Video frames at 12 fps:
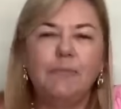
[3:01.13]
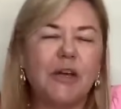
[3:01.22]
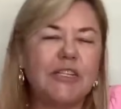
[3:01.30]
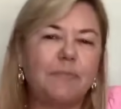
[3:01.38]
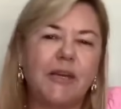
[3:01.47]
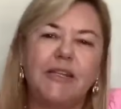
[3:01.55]
Ele
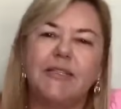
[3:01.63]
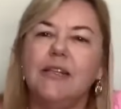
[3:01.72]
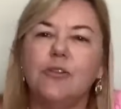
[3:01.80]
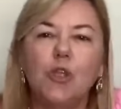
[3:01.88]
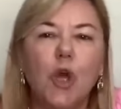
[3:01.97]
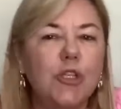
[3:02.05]
pode aparecer
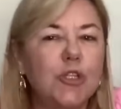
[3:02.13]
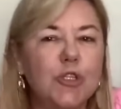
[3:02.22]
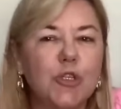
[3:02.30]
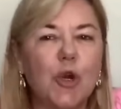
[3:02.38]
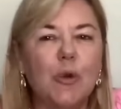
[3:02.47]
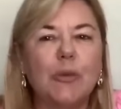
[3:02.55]
em todos
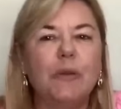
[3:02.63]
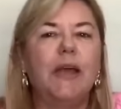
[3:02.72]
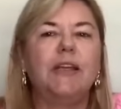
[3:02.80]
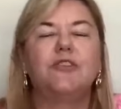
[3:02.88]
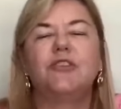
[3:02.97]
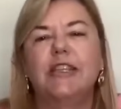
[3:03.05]
os
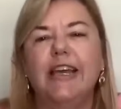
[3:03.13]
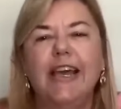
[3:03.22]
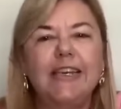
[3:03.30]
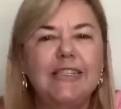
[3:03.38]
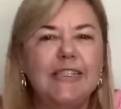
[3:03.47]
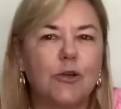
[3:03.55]
comprimentos,
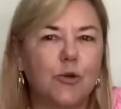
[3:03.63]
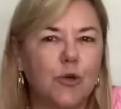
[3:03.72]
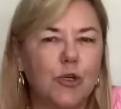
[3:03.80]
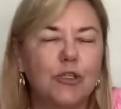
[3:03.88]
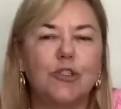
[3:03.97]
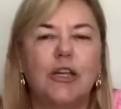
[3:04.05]
desde
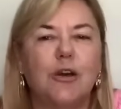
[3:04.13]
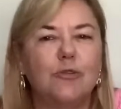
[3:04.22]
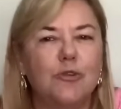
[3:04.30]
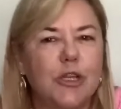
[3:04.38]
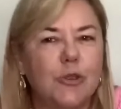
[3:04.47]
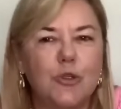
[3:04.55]
curto, na
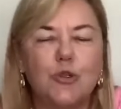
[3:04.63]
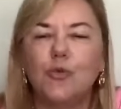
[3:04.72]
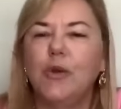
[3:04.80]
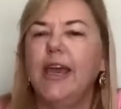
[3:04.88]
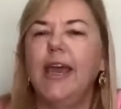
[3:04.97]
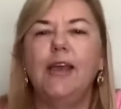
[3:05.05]
altura do
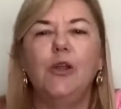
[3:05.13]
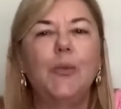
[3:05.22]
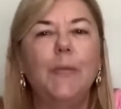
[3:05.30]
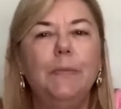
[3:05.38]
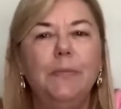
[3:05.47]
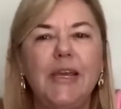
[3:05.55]

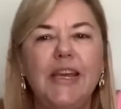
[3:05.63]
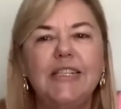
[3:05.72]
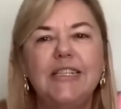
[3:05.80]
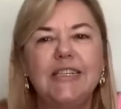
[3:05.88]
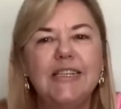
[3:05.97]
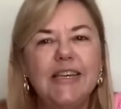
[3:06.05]
joelho,
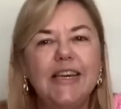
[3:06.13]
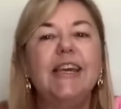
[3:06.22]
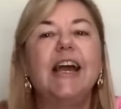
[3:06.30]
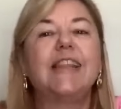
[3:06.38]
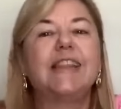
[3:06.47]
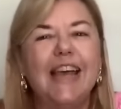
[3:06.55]
midi
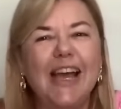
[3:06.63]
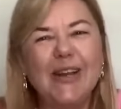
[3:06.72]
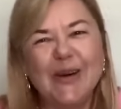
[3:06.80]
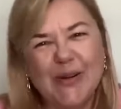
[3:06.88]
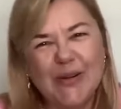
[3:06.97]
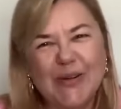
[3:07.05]
e até
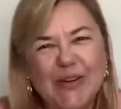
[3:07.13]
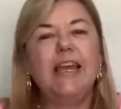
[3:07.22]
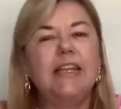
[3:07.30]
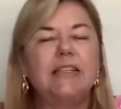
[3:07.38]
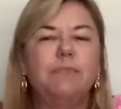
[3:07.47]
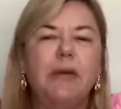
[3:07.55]
longo.
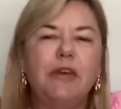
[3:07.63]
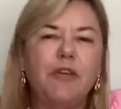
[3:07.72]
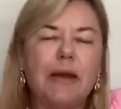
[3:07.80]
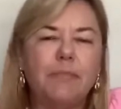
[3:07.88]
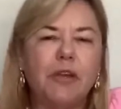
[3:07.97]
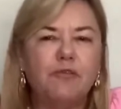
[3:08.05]
Ele também
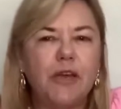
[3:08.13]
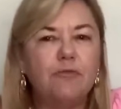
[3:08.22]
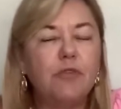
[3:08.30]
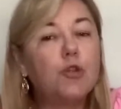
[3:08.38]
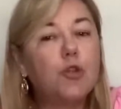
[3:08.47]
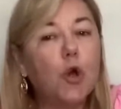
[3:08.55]
fica
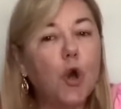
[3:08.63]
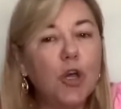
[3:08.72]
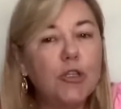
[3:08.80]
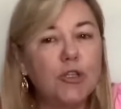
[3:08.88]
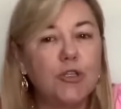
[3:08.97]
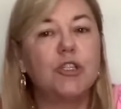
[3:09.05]
perfeito em
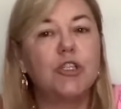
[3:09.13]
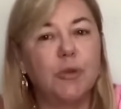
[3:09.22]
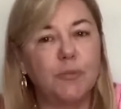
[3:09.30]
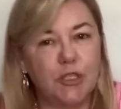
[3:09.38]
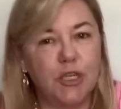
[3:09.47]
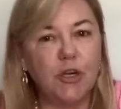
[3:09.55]
todos os
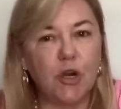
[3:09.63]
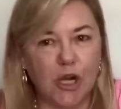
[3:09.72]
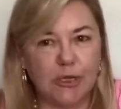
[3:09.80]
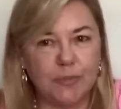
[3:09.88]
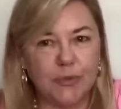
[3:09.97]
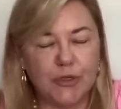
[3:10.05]
tipos de
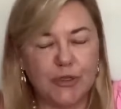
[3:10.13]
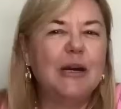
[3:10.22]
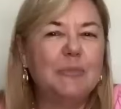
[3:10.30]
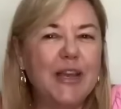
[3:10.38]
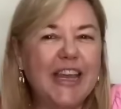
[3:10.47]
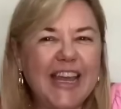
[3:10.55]
corpos:
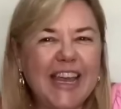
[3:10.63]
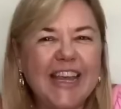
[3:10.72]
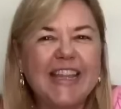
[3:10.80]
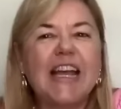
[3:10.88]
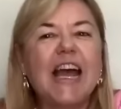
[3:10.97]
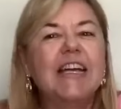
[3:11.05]

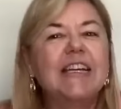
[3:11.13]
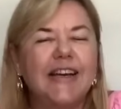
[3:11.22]
ampulheta,